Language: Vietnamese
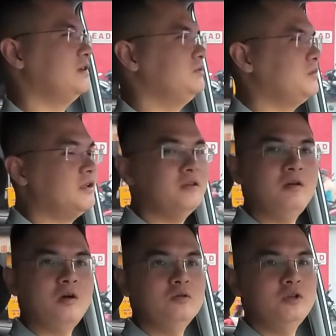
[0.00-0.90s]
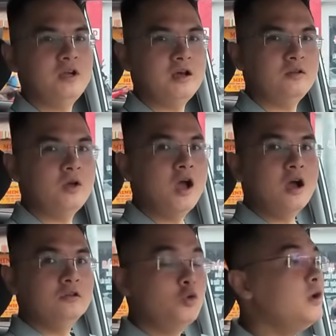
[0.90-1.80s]
ra chúng ta ra vào câu chuyện là
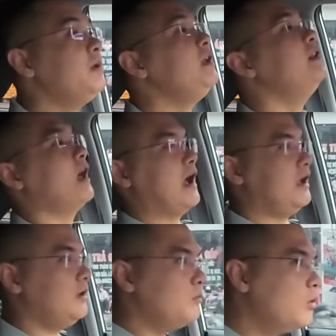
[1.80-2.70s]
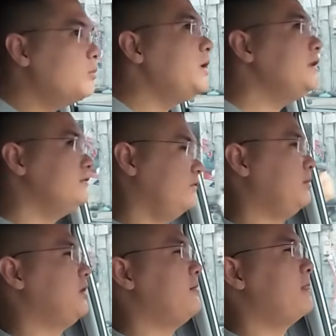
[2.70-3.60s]
thuê pin hay mua pin
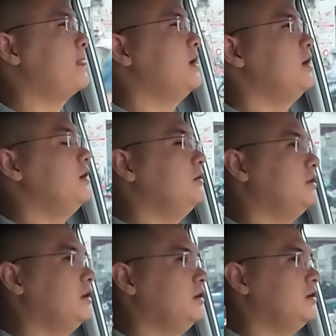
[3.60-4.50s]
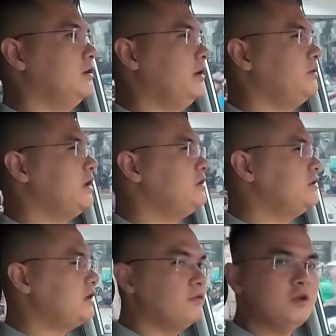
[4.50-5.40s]
VM5 à, ờ, em sẽ
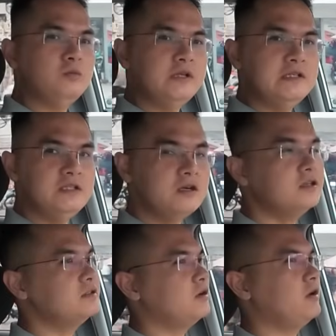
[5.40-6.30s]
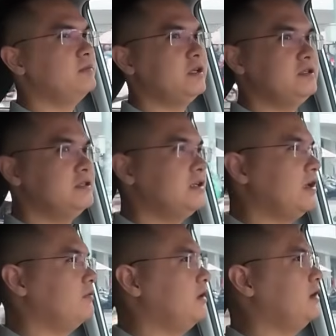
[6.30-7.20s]
chia sẻ về thông tin trước sau em sẽ chia
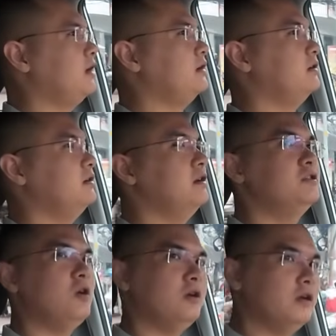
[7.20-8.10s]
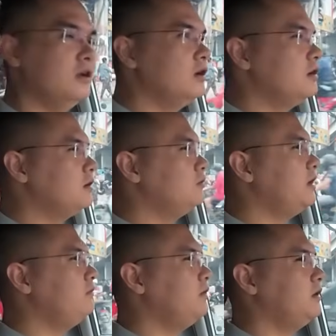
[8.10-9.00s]
sẻ về cách lựa chọn đầu
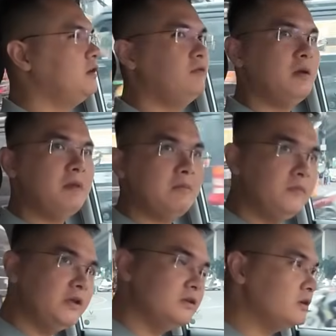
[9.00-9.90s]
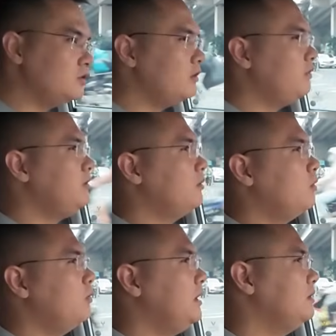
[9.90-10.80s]
tiên thì VM5 thì giữa thuê pin và
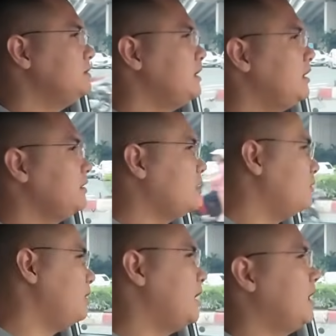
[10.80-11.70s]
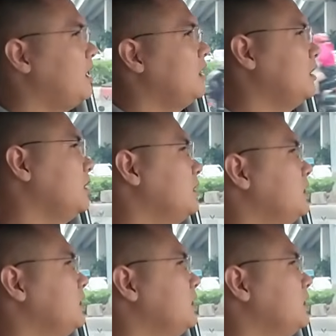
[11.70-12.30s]
mua pin nó sẽ lệch nhau là